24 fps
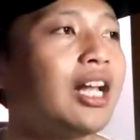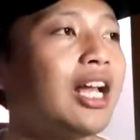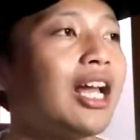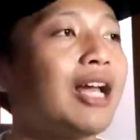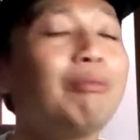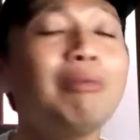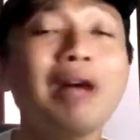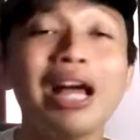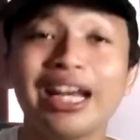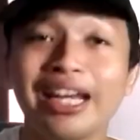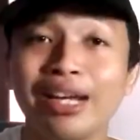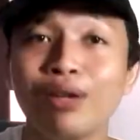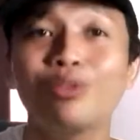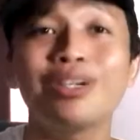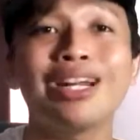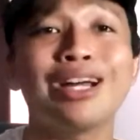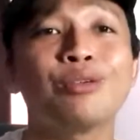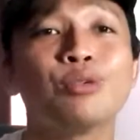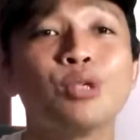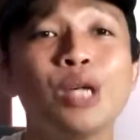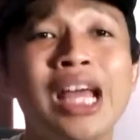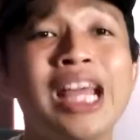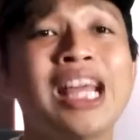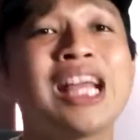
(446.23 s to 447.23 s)
emang ada
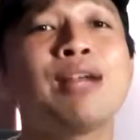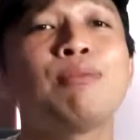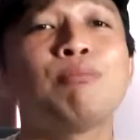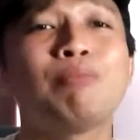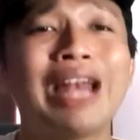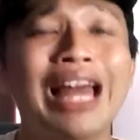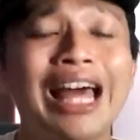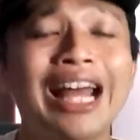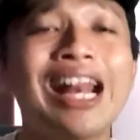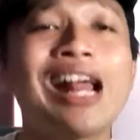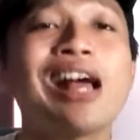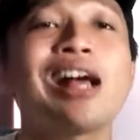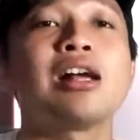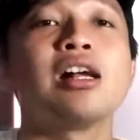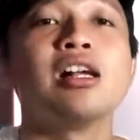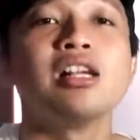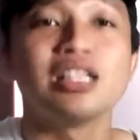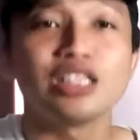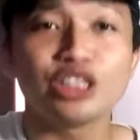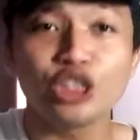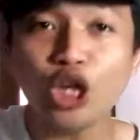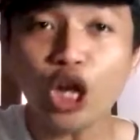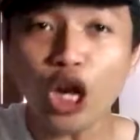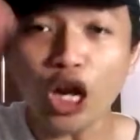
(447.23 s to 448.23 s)
undang-undang yang melarang
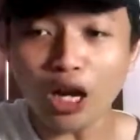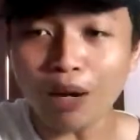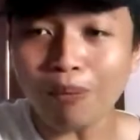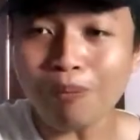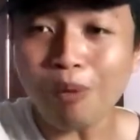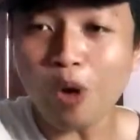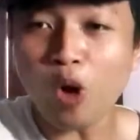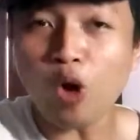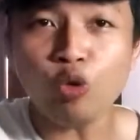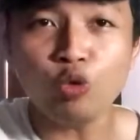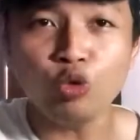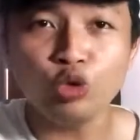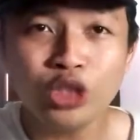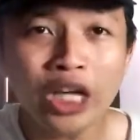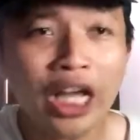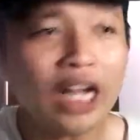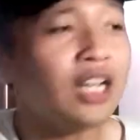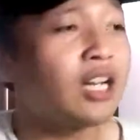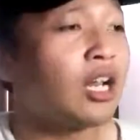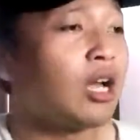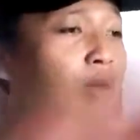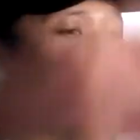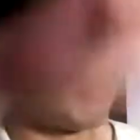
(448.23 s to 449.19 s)
dilarang pohon hujan